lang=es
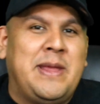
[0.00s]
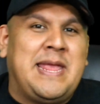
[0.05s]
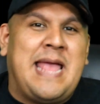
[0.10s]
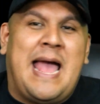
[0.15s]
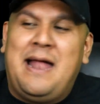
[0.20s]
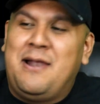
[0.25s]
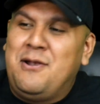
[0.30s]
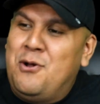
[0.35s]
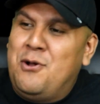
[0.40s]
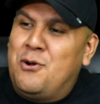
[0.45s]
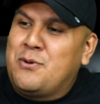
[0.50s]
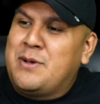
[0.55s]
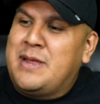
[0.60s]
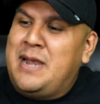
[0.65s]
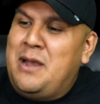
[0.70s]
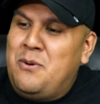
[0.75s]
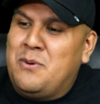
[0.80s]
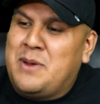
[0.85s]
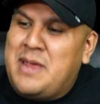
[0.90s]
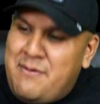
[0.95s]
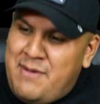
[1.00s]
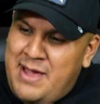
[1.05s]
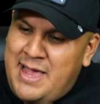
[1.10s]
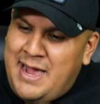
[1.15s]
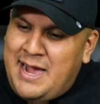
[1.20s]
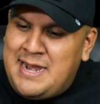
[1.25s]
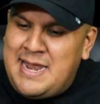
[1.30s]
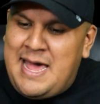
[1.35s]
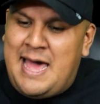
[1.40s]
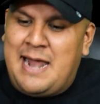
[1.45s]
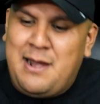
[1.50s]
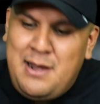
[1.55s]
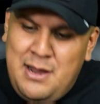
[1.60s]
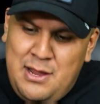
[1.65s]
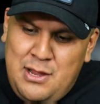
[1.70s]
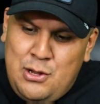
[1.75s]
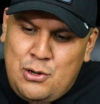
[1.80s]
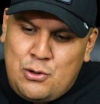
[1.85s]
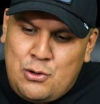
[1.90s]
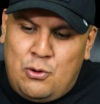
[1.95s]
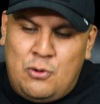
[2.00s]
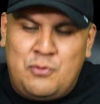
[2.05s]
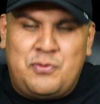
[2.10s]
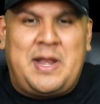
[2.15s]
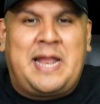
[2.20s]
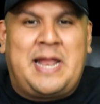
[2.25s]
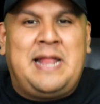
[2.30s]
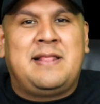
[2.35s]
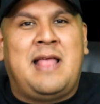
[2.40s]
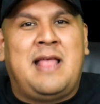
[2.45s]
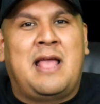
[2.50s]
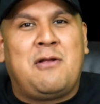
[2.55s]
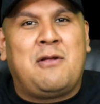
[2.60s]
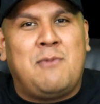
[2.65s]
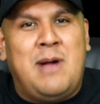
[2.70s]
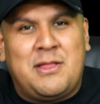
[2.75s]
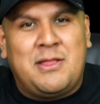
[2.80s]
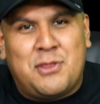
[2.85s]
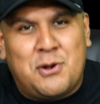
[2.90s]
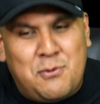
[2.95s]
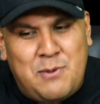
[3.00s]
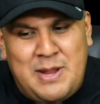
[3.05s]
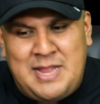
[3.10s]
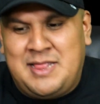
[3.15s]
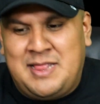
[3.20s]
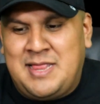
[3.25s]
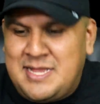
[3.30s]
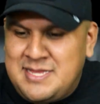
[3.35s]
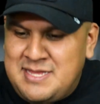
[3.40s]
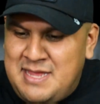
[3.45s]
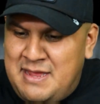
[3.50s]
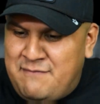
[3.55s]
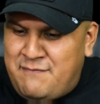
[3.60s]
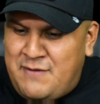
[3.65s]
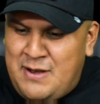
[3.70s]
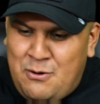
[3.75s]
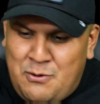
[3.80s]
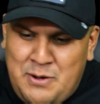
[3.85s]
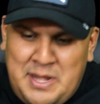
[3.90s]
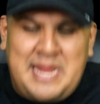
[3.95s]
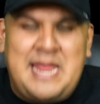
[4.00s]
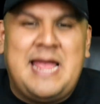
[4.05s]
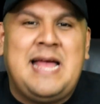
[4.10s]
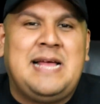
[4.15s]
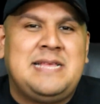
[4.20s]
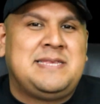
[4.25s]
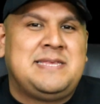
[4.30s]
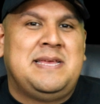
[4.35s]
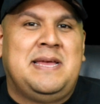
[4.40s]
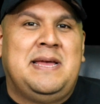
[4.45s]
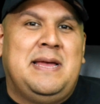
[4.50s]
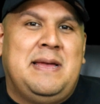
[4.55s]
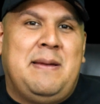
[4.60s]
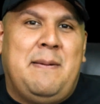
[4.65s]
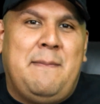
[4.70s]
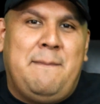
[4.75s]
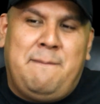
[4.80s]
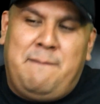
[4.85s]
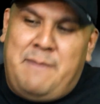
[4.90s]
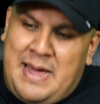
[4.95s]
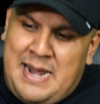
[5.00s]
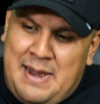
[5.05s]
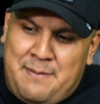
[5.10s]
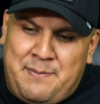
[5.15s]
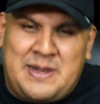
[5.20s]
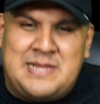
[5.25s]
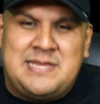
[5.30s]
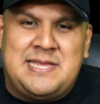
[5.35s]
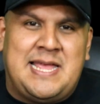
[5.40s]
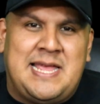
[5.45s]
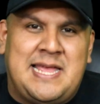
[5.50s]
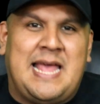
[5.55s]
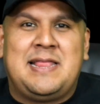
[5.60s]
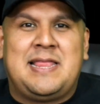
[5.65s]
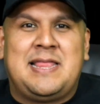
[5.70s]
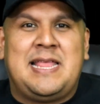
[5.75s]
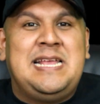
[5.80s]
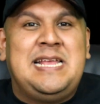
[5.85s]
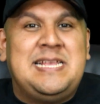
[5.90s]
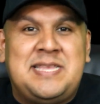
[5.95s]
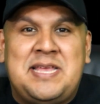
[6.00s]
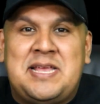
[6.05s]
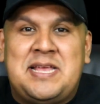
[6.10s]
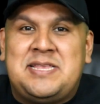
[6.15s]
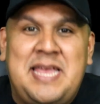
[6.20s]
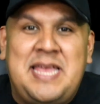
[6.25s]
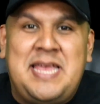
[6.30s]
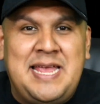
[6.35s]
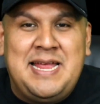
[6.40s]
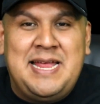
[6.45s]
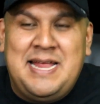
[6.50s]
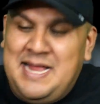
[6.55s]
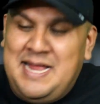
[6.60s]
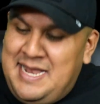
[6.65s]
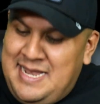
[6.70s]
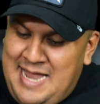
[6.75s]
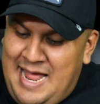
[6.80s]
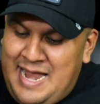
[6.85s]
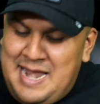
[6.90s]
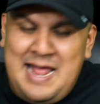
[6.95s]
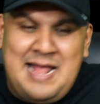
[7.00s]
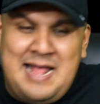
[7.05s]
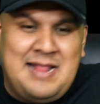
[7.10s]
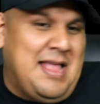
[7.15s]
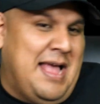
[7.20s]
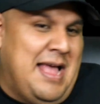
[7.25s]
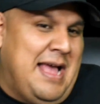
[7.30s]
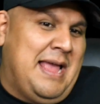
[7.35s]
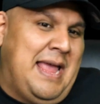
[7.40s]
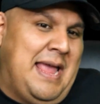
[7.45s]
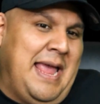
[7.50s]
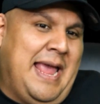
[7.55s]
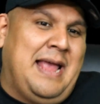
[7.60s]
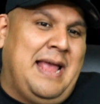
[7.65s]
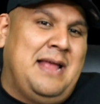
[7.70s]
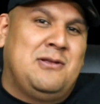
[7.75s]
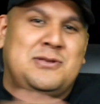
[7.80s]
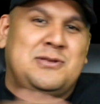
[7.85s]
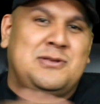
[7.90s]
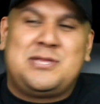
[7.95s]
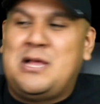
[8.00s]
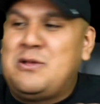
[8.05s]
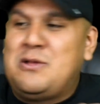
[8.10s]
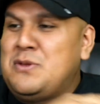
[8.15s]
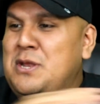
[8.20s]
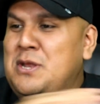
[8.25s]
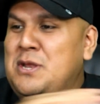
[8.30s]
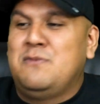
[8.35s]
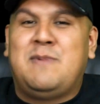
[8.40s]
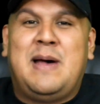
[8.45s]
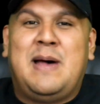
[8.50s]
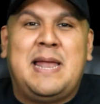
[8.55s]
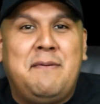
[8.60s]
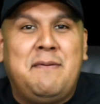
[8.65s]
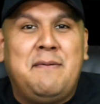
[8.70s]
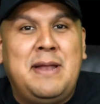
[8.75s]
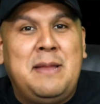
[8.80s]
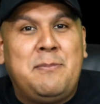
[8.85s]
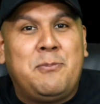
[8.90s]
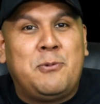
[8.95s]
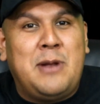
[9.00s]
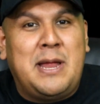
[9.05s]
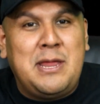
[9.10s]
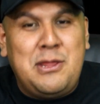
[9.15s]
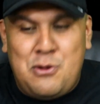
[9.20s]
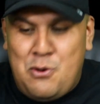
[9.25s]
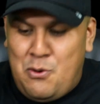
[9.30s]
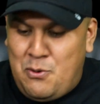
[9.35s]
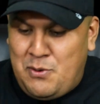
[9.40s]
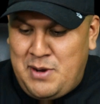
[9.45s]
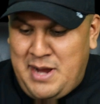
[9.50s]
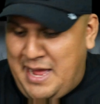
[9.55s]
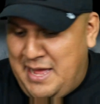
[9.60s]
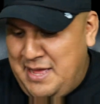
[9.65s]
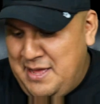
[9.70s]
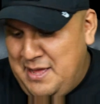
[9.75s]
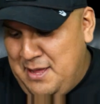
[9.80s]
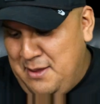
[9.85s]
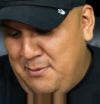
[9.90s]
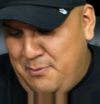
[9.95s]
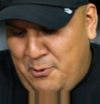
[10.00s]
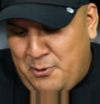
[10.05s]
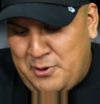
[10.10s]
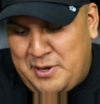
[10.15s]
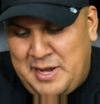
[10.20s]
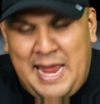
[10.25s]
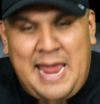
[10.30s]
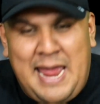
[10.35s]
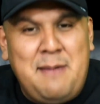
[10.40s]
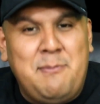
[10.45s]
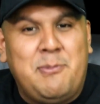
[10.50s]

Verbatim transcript: Ya no creo que vaya a ganar con 34 cuentas de felonías para presidente. Y sí, sí, la neta, los Estados Unidos van a valer pura ñonga. ¿Por qué?